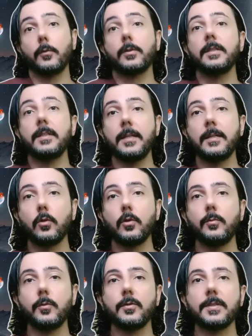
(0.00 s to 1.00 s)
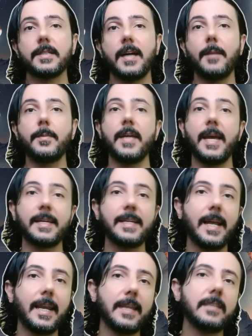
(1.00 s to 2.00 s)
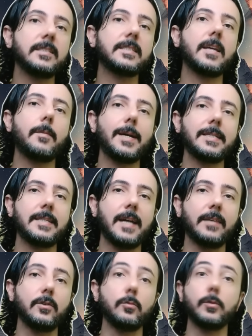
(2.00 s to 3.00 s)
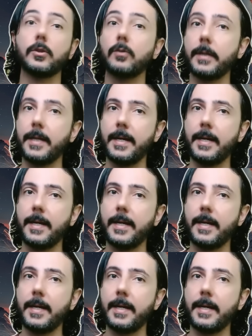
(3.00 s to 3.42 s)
o que nem todo mundo sabe é que, além de ser baseado em uma história